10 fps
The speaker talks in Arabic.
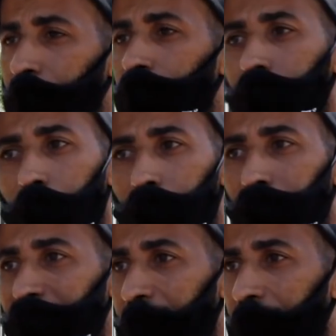درتو لهم
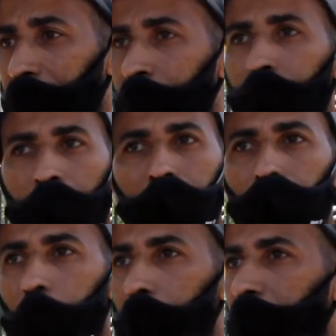مسطار حنا
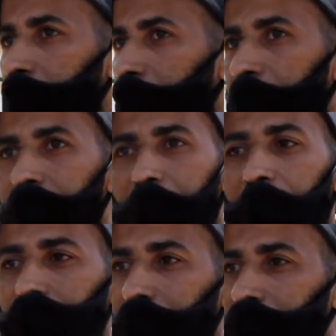موافقين على اي
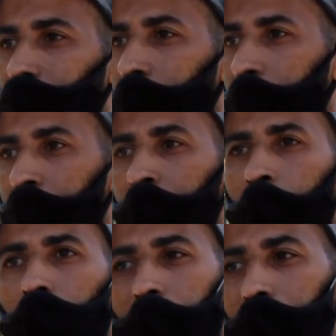حاجه درتوها
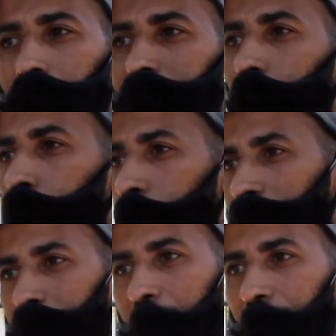ولكن باش هو
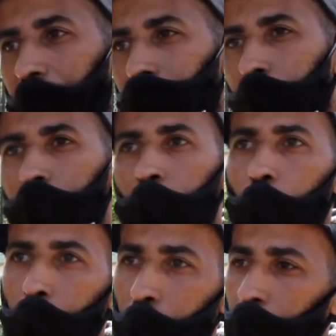يتعاقب
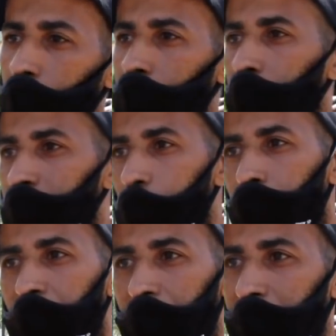وهما يبقاو يتبرعوا
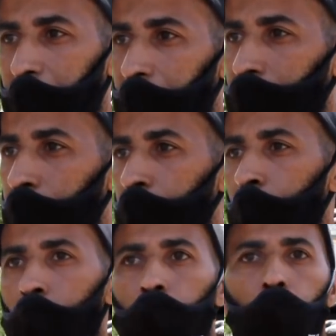في الحديد
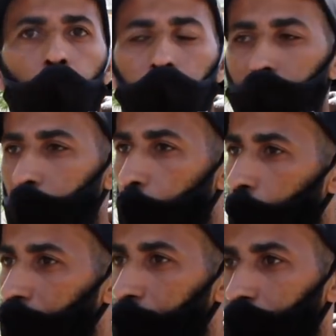وفي
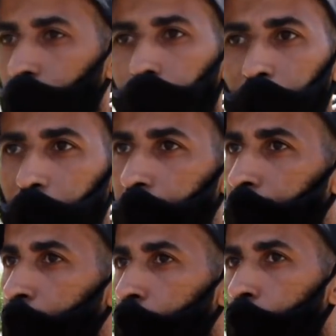البحورات وفي
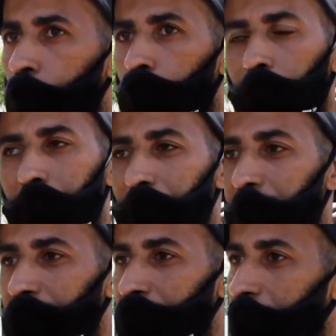وفي
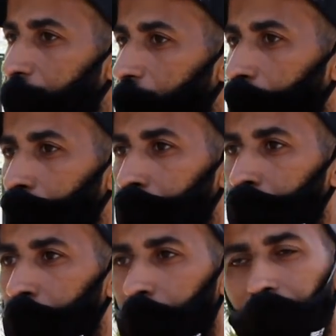المباني ديالهم
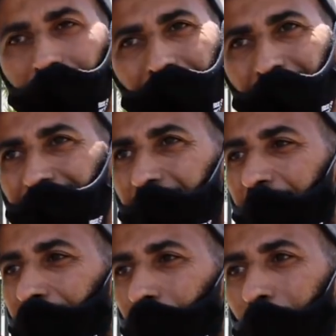هذا الشيء
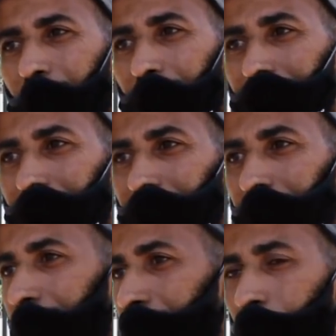عيب وعار
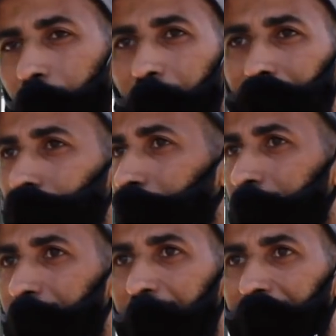عيب وعار
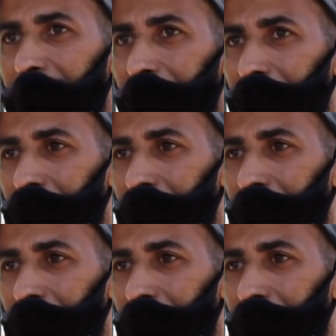والله العظيم